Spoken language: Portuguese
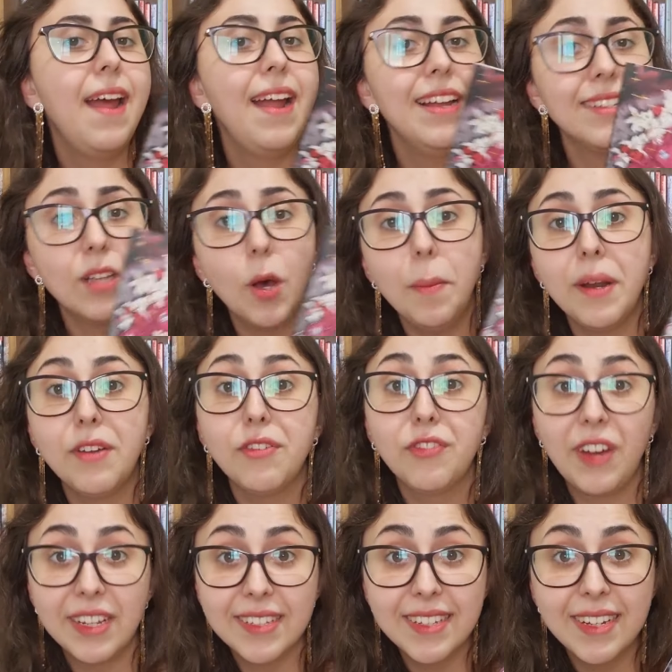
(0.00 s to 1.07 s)
Essa é obra é
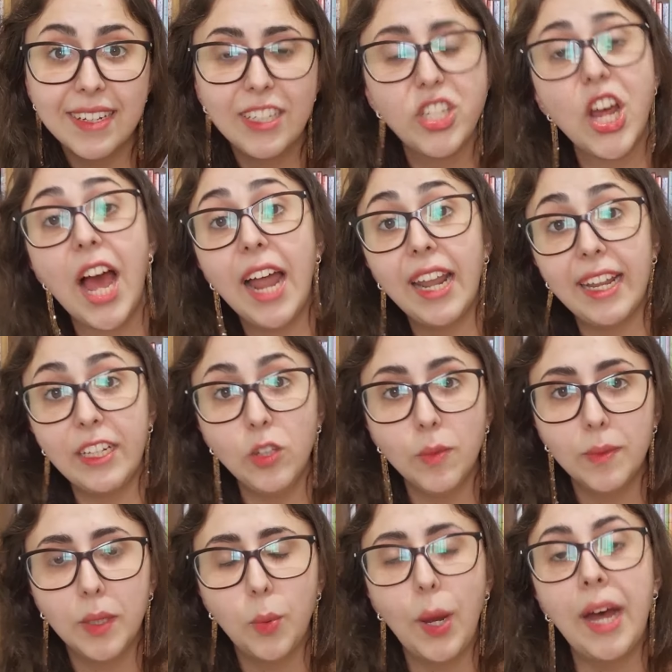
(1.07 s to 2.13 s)
fascinante. Além do
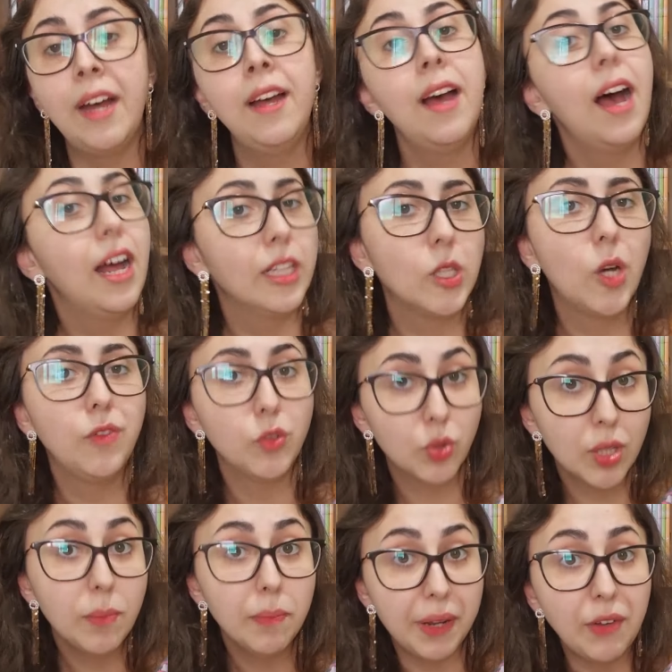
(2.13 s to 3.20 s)
Mamá, a novel
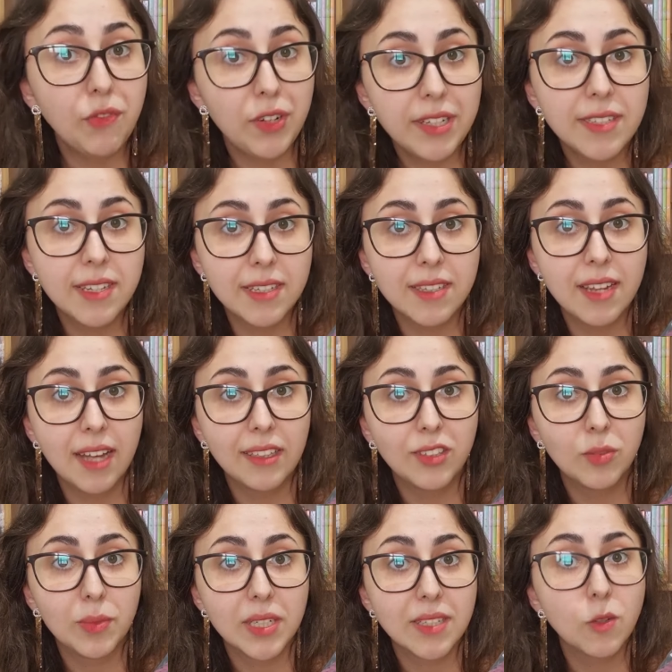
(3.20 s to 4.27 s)
também foi licenciada
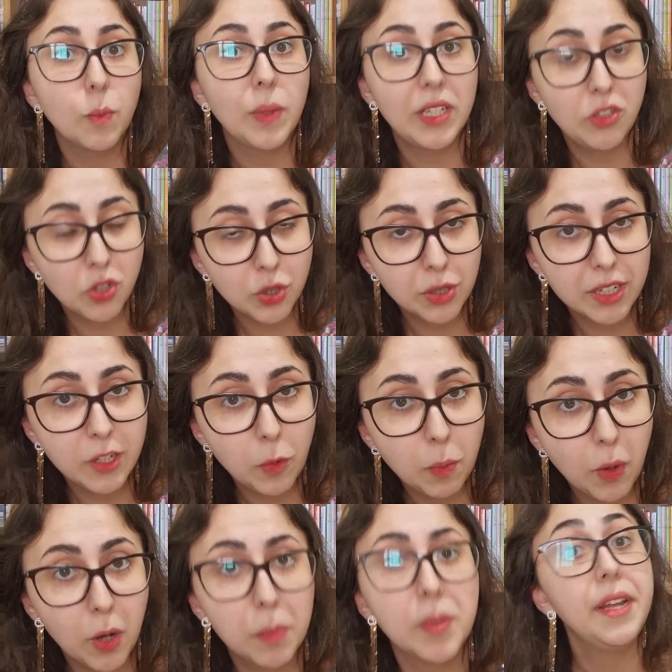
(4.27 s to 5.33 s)
no Brasil pela editora New
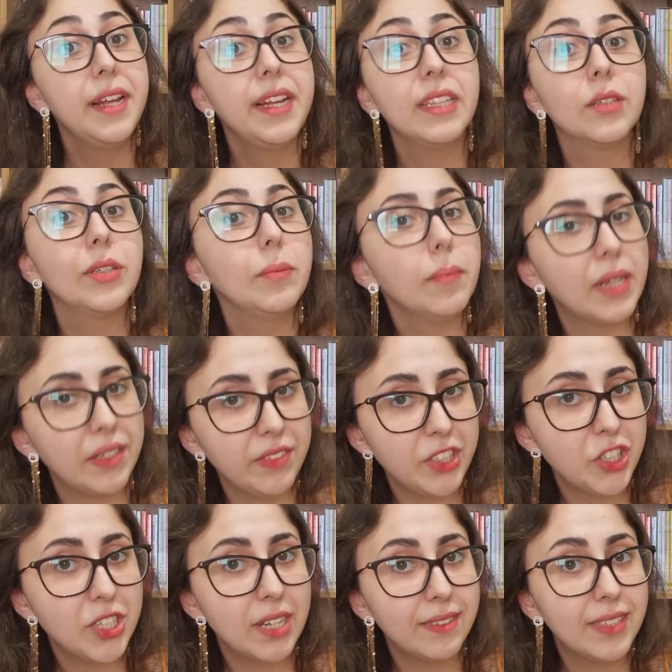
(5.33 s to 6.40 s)
Pop, então em breve a
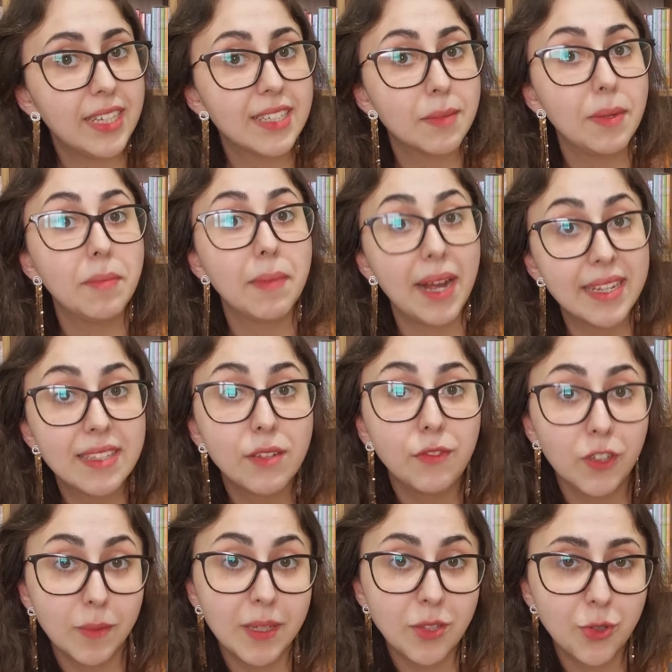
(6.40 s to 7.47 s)
gente deve receber mais
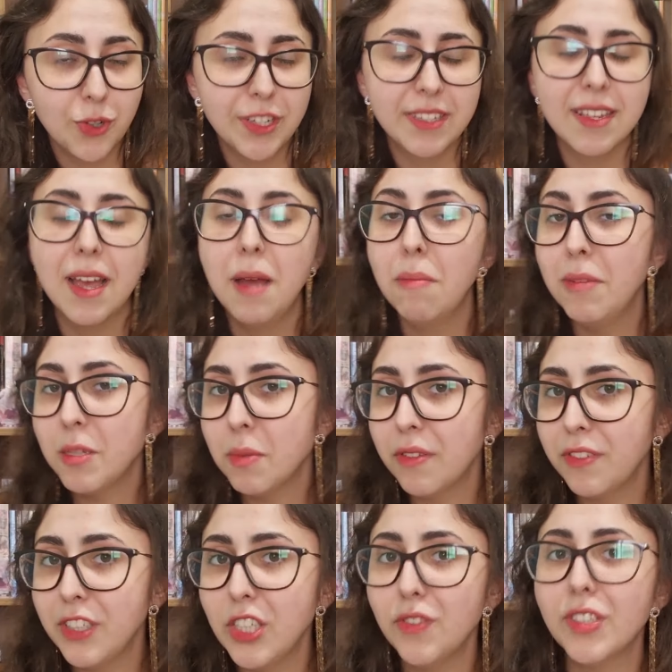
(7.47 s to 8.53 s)
informações. Mais pra
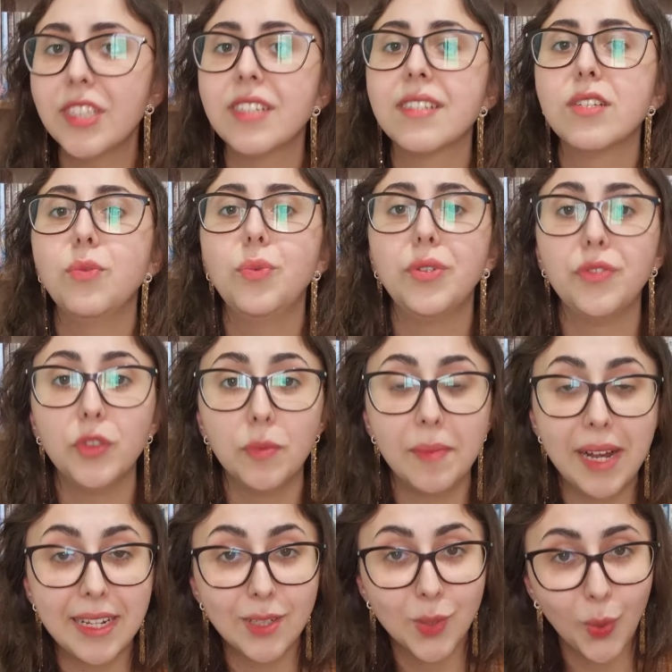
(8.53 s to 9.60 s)
frente eu vou trazer um review
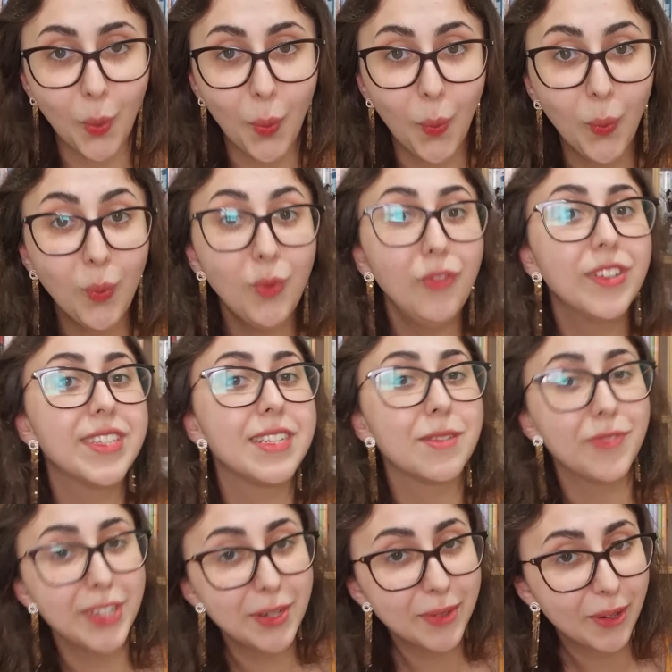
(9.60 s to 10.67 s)
mais longo, vocês
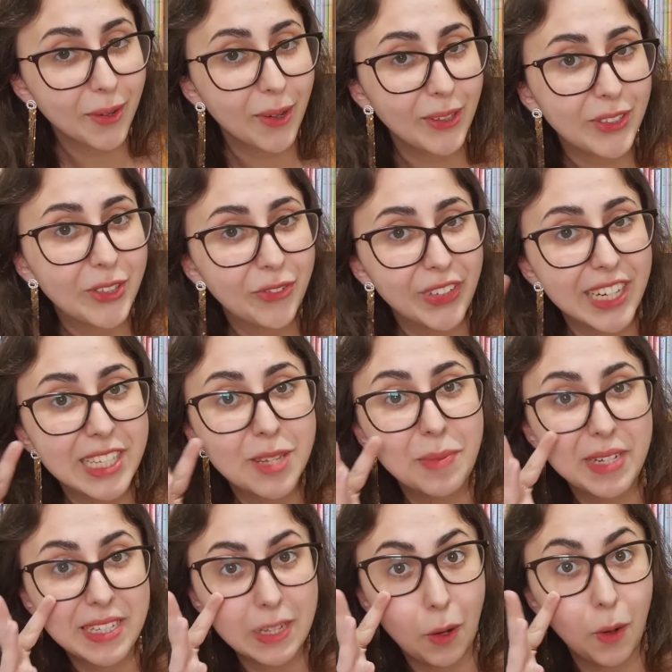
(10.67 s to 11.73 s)
viram que eu gosto de falar sobre
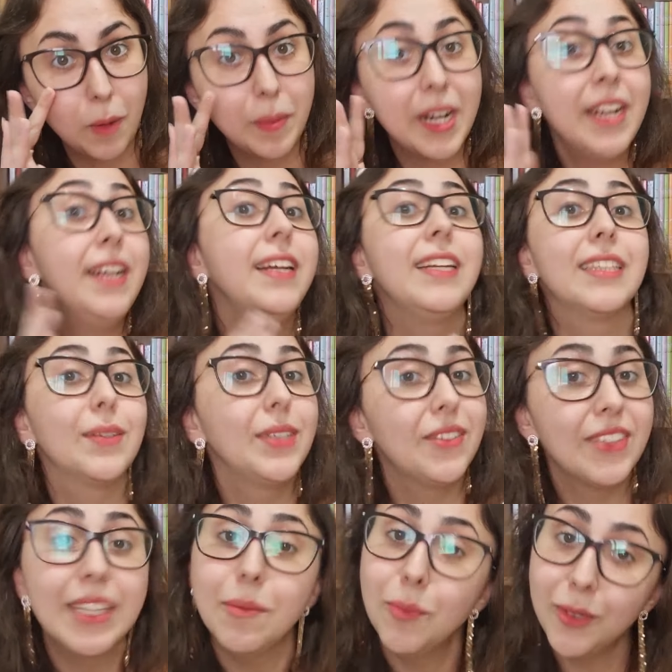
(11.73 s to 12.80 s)
essa obra, então ainda
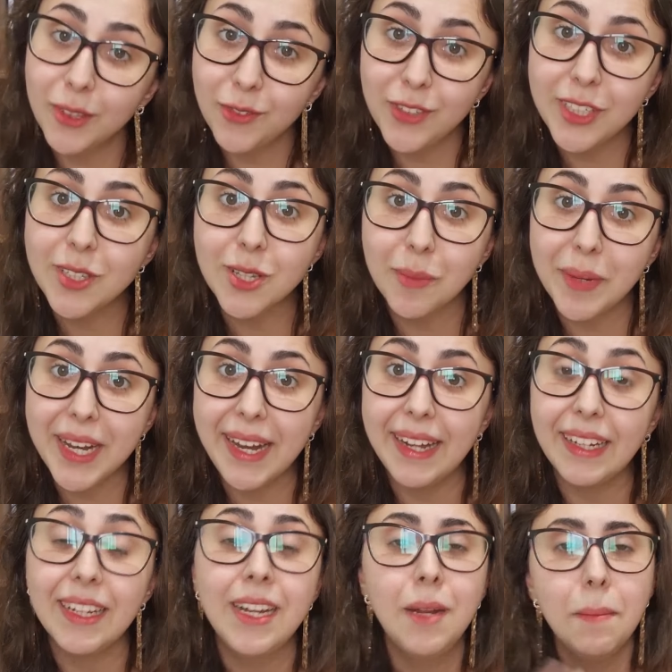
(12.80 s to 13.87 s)
vai ter muito vídeo sobre
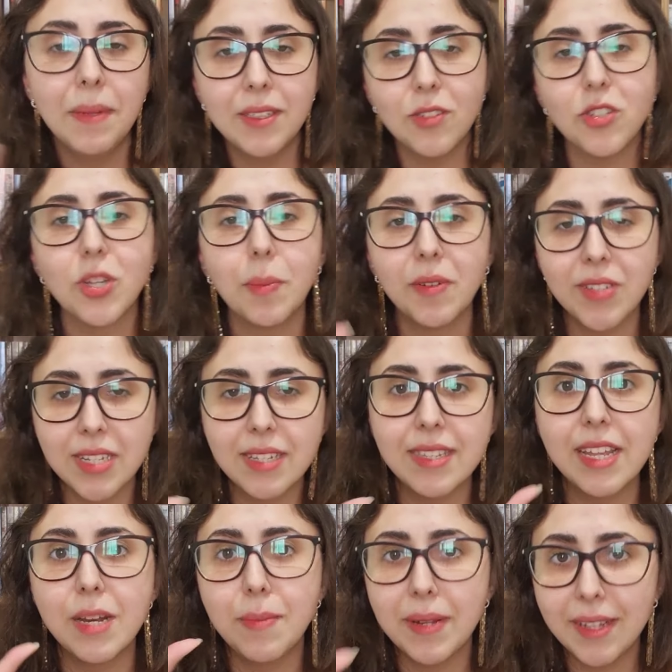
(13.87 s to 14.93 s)
ela, mas é só pra vocês
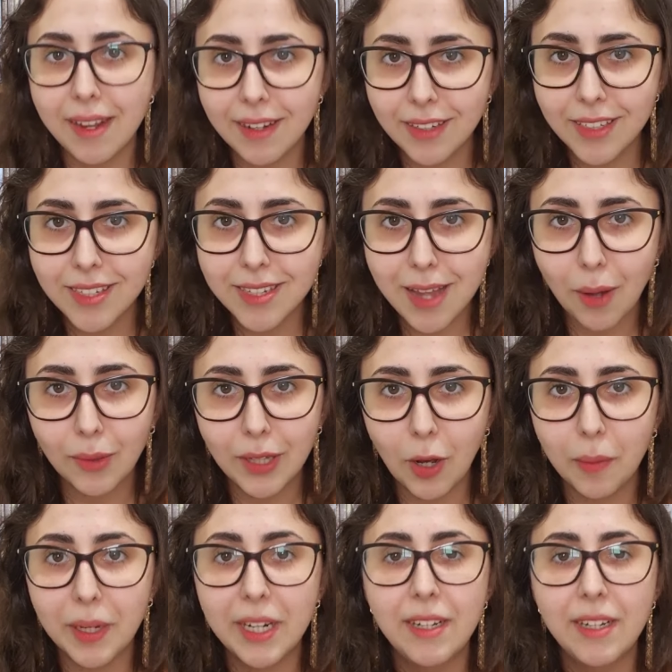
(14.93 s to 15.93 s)
terem uma ideia inicial da obra.